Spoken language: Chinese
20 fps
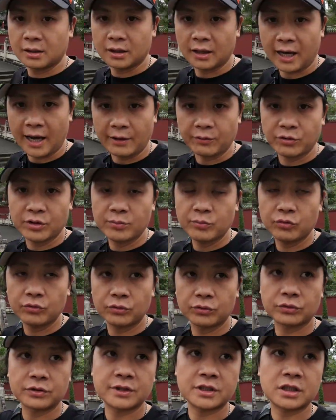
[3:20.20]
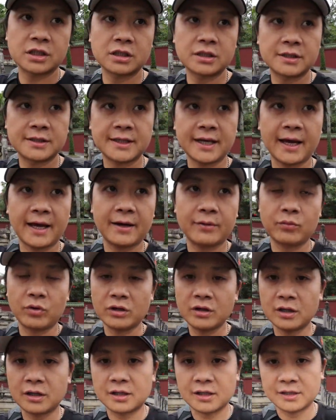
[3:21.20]
海瑞墓是在文
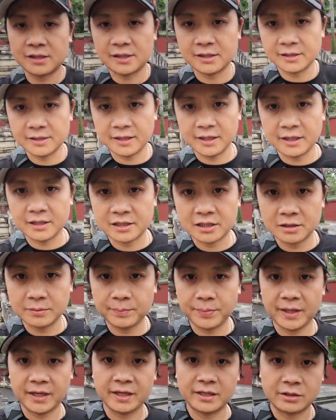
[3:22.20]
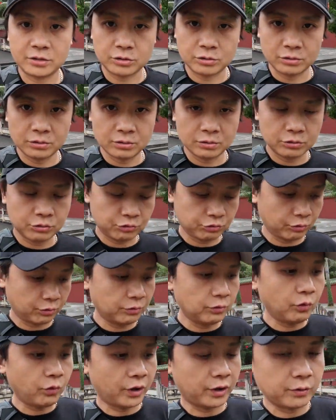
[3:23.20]
革的期间是被。
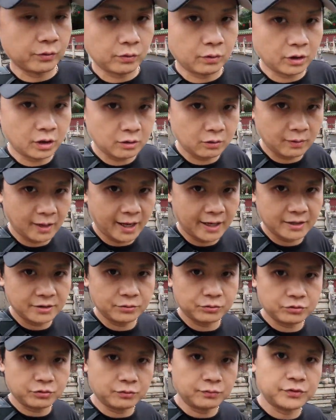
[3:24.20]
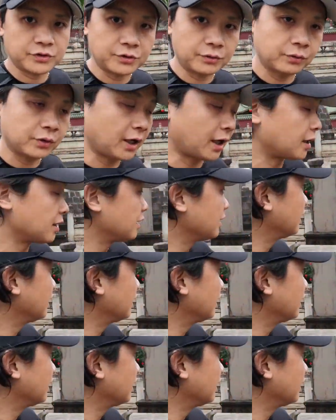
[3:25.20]
损毁过，后来又重修的，